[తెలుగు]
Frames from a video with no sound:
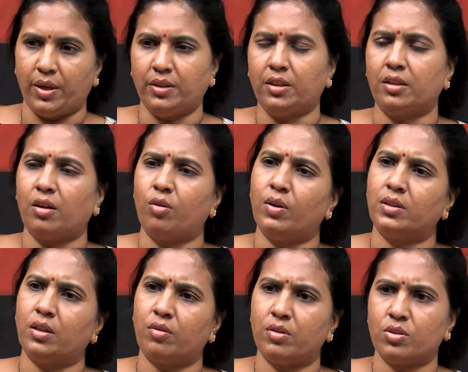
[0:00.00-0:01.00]
ఎంత తక్కువ
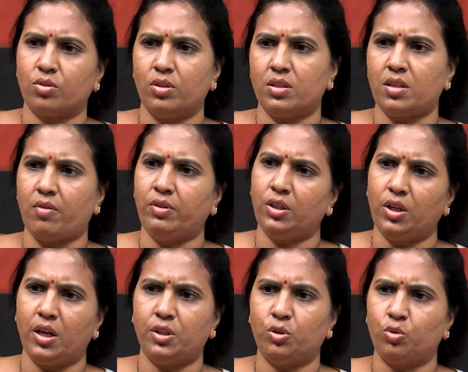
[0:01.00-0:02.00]
తక్కువ వేసుకున్నా సెవెంటీ
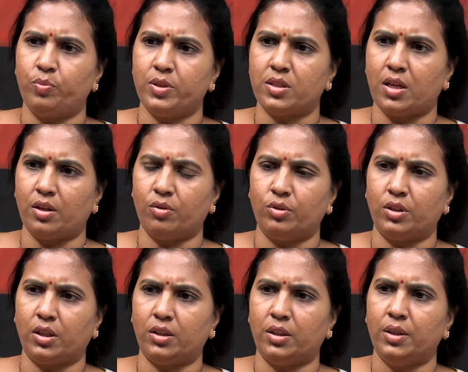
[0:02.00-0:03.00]
ఎయిటీ రూపీస్
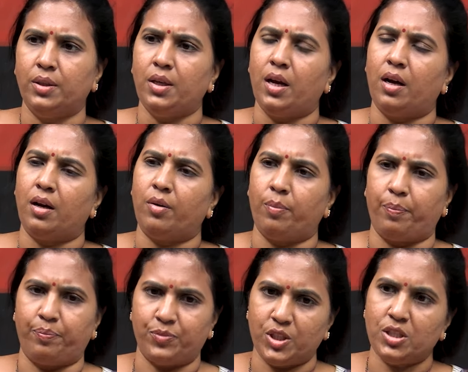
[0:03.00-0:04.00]
ఉంటుంది
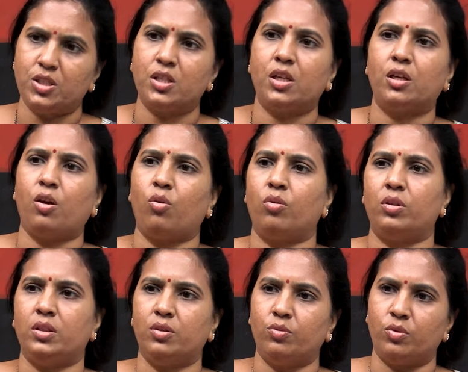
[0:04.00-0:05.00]
చిన్న చిన్న టౌన్
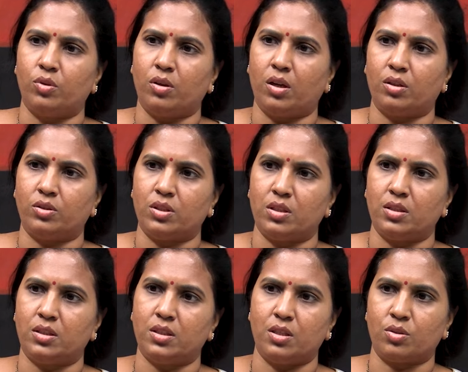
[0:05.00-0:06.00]
ఇది ఊర్లలో
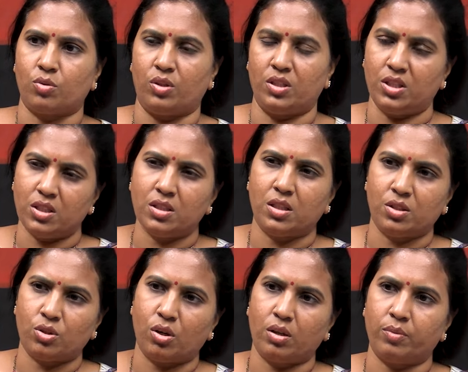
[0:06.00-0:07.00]
ఇది తీసుకున్న చిన్న చిన్న
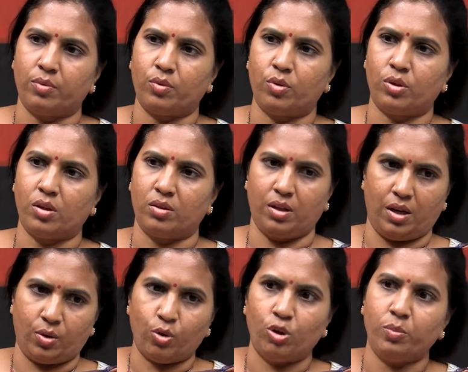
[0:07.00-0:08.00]
కొట్లు
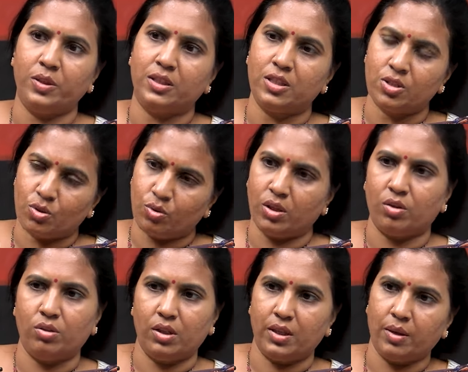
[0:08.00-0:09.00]
రోడ్డు మీద తీసుకున్నా
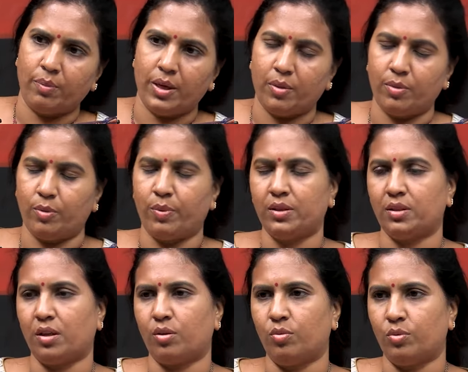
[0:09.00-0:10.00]
కూడా డెబ్బై ఎనభై రూపాయలు
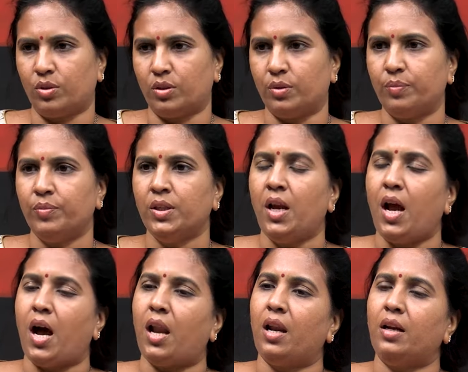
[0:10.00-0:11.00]
తక్కువ ఉండదు
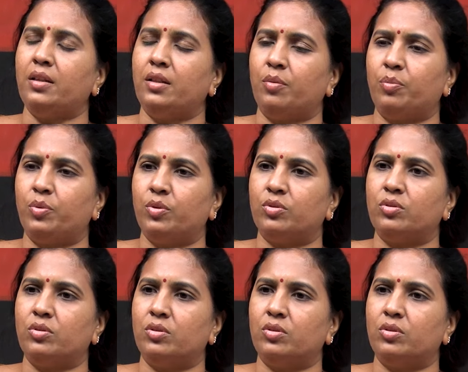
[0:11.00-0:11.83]
అలాంటప్పుడు